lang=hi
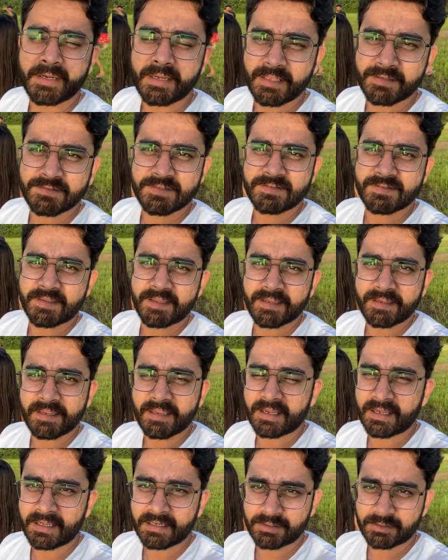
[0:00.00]
बट एक चीज़ है
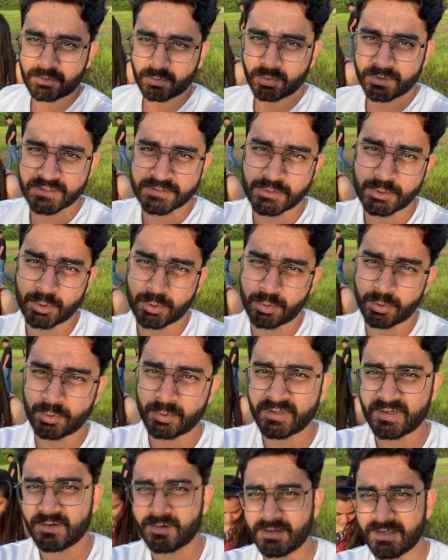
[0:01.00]
कि हाँ टूरिस्ट लोगों
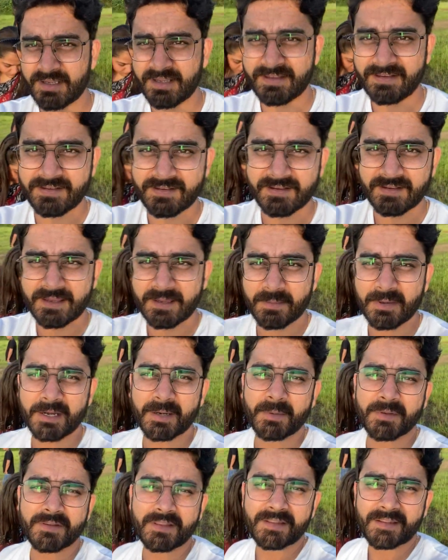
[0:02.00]
को इसके
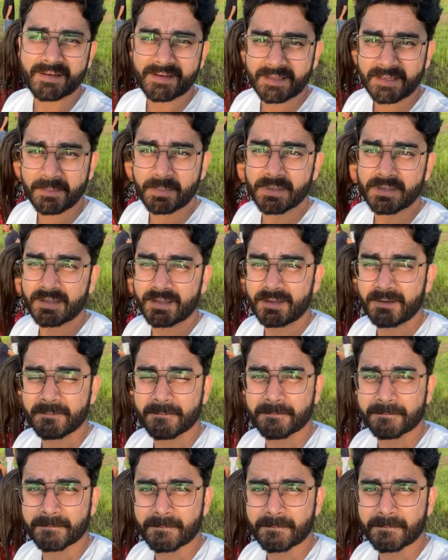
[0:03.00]
बारे में ज़्यादा नहीं पता है